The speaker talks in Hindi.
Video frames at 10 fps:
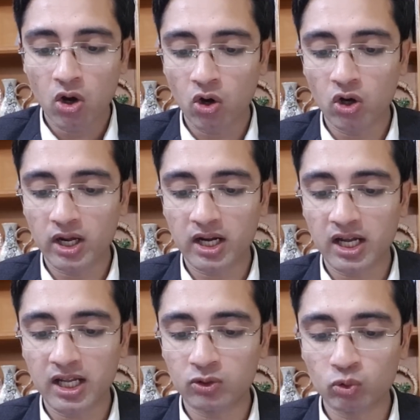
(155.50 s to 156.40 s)
और
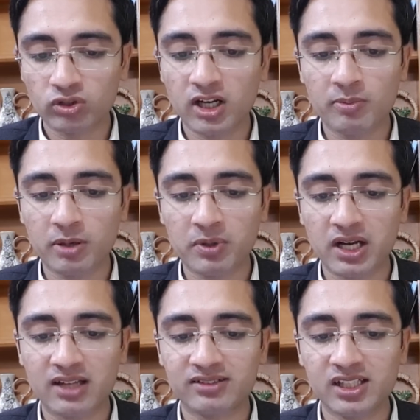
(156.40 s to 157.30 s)
दूसरे नंबर पर
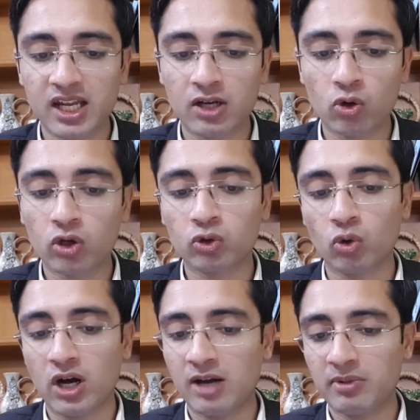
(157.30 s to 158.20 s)
नाजरीन एक और
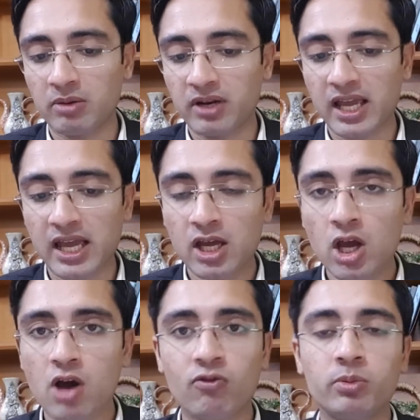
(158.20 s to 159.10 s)
दो अहम खबरें हैं
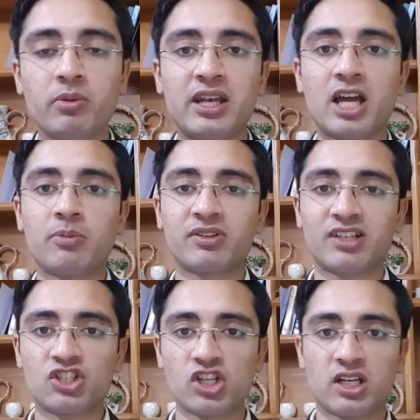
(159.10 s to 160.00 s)
वो भी मैंने आपके
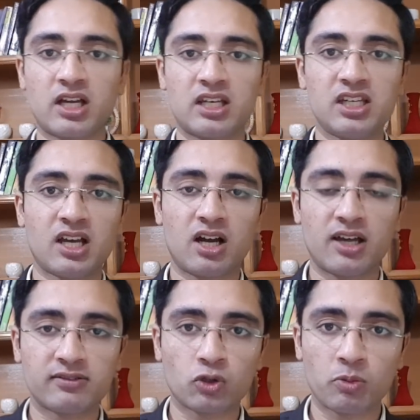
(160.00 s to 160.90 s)
साथ शेयर करनी है
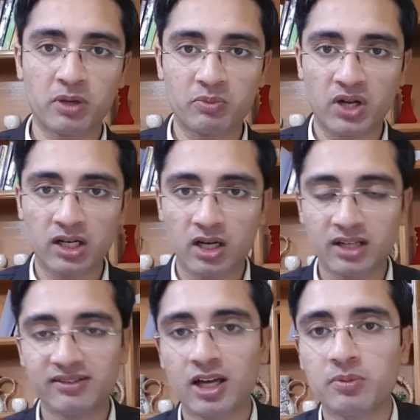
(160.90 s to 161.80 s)
ख़ास तौर पर इमरान
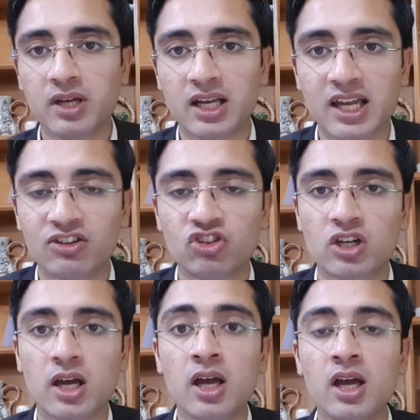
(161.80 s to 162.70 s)
खान साहब के
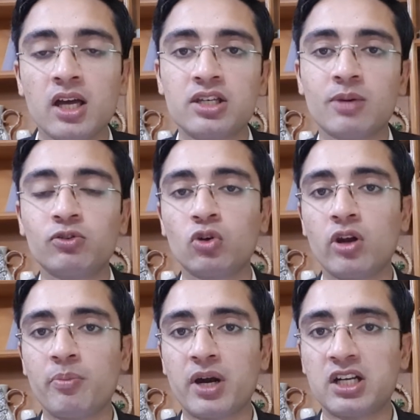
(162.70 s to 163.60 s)
अगेंस्ट जब से
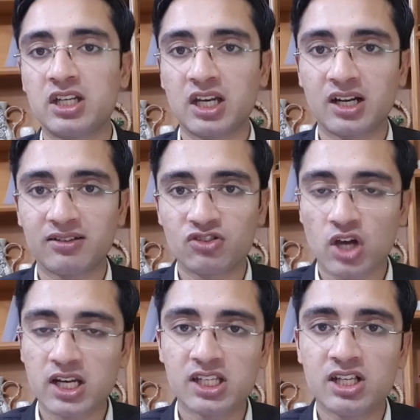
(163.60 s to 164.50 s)
उन्होंने पार्टी टिकट्स
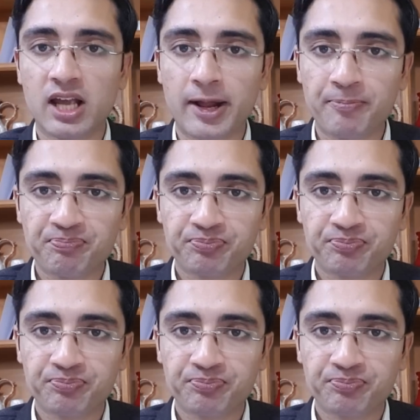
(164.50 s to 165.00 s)
जारी किए हैं